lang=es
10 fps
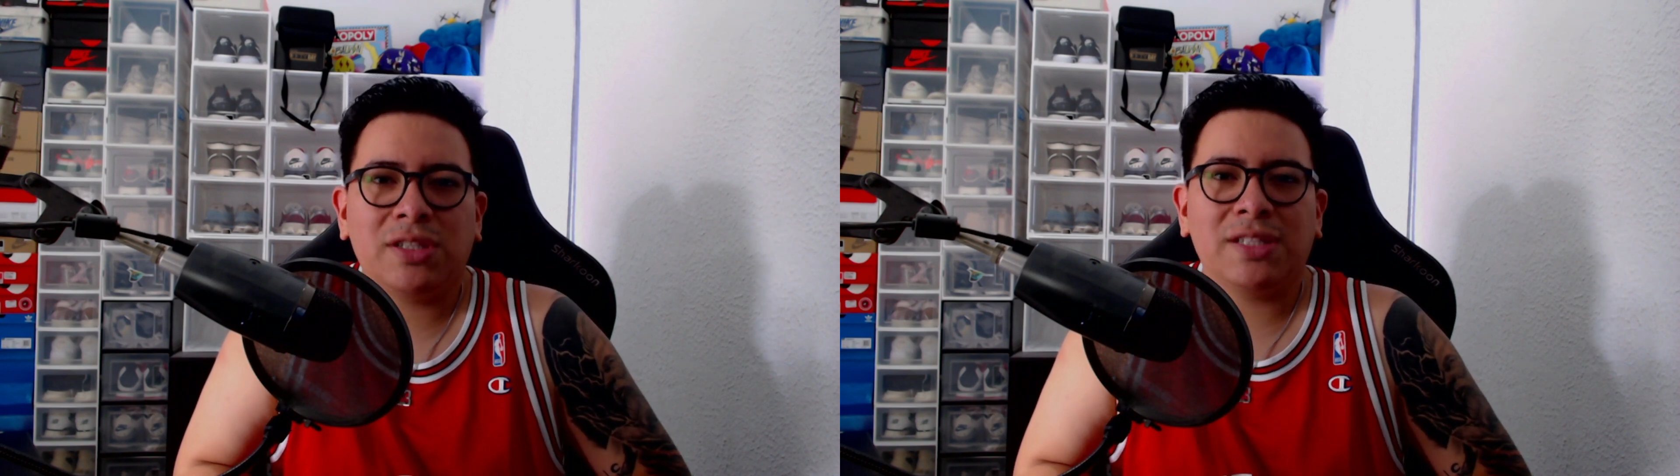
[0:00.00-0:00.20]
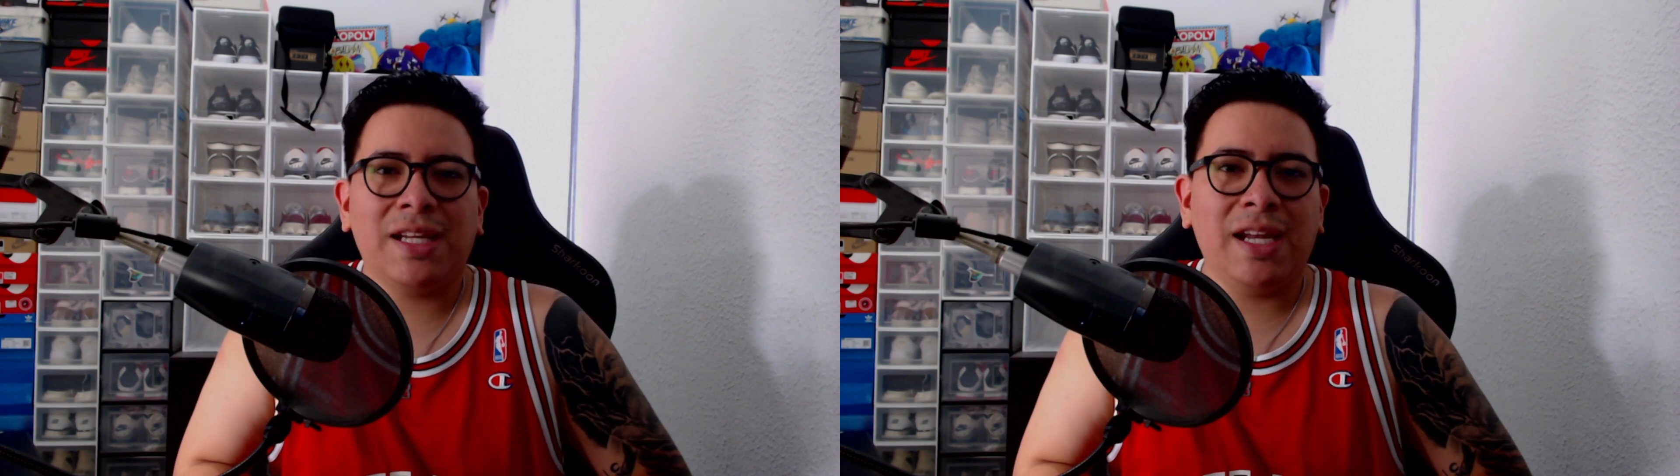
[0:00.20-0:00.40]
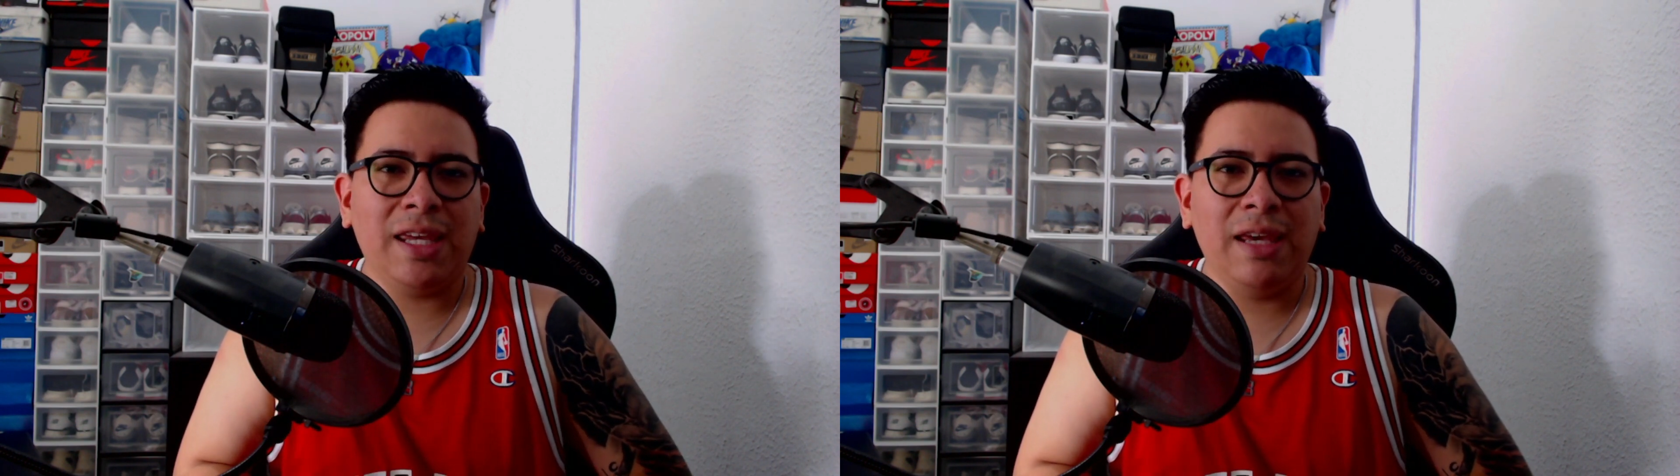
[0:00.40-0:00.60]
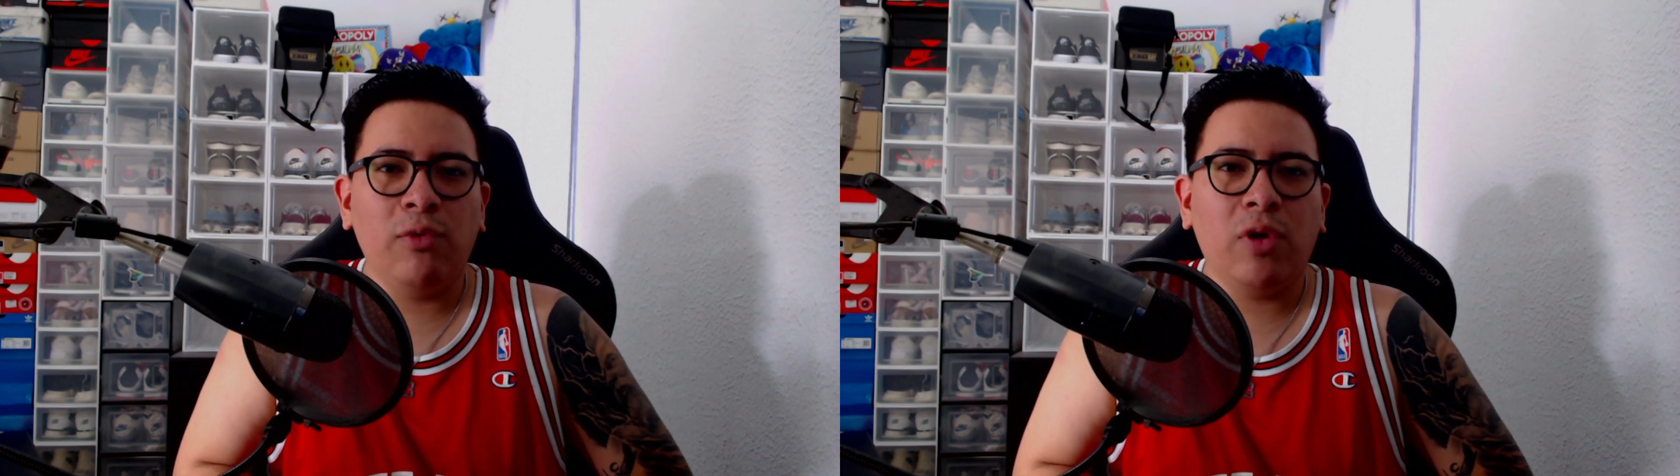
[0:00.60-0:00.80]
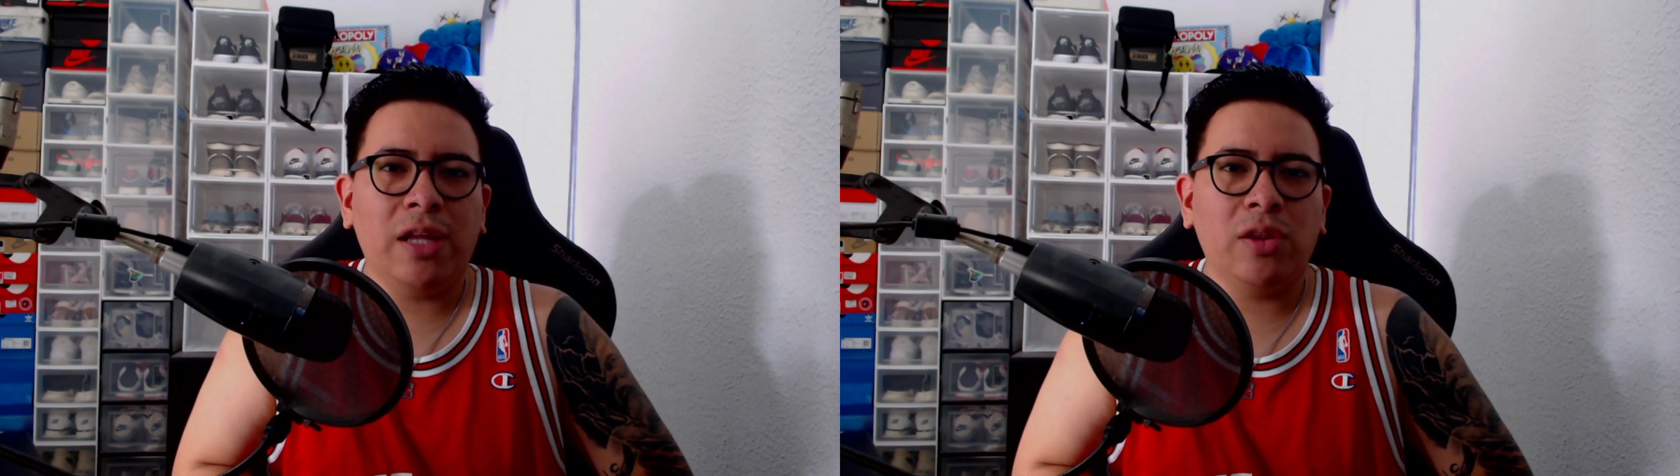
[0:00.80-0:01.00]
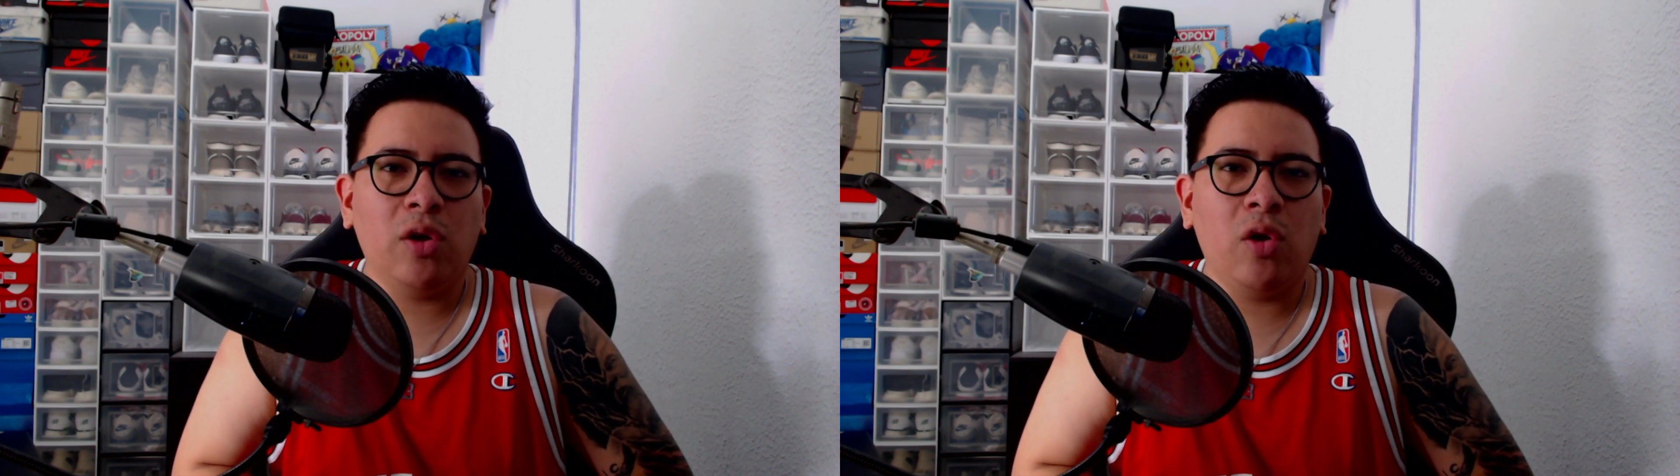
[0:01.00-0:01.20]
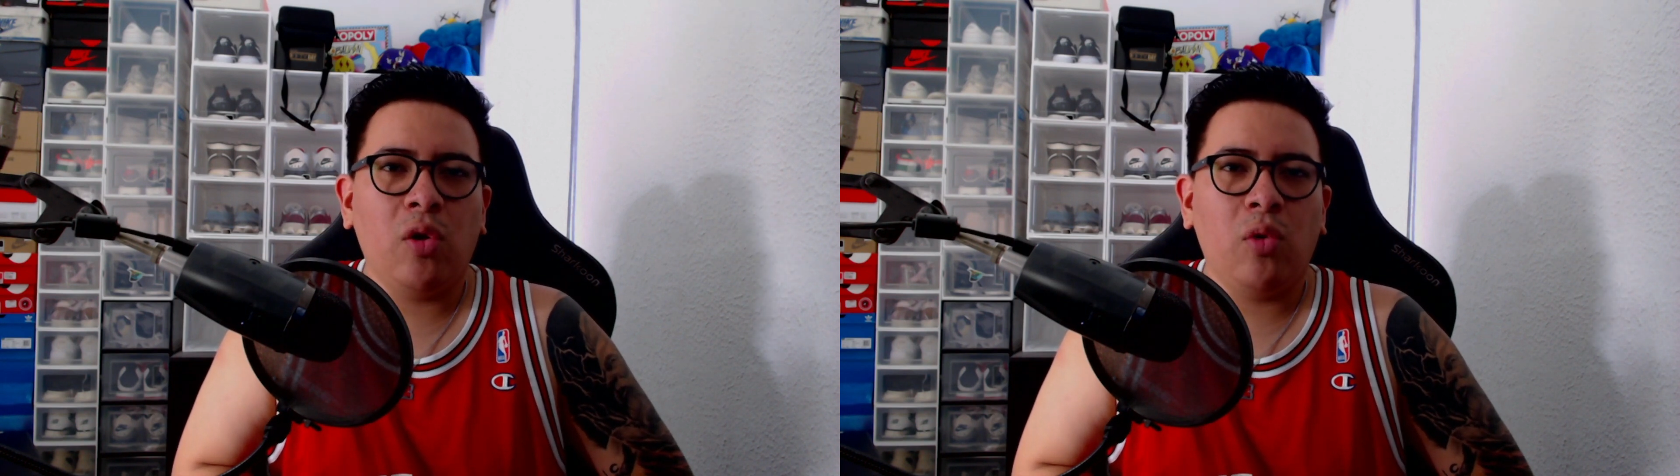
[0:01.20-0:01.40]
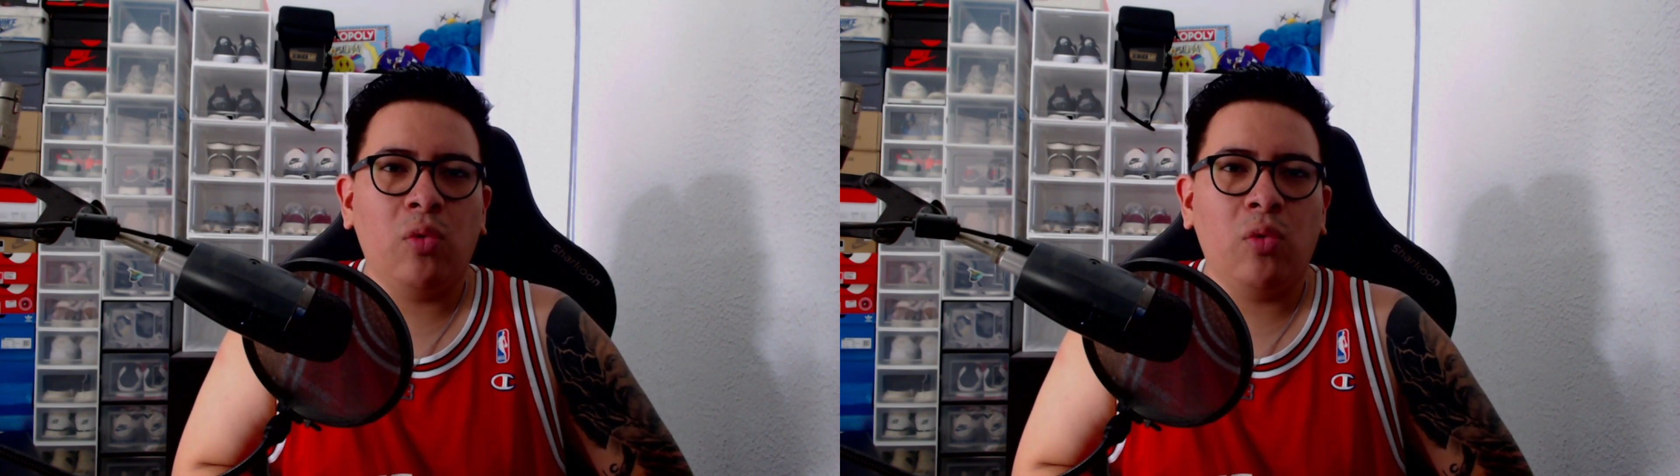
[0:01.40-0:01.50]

están aquí buscando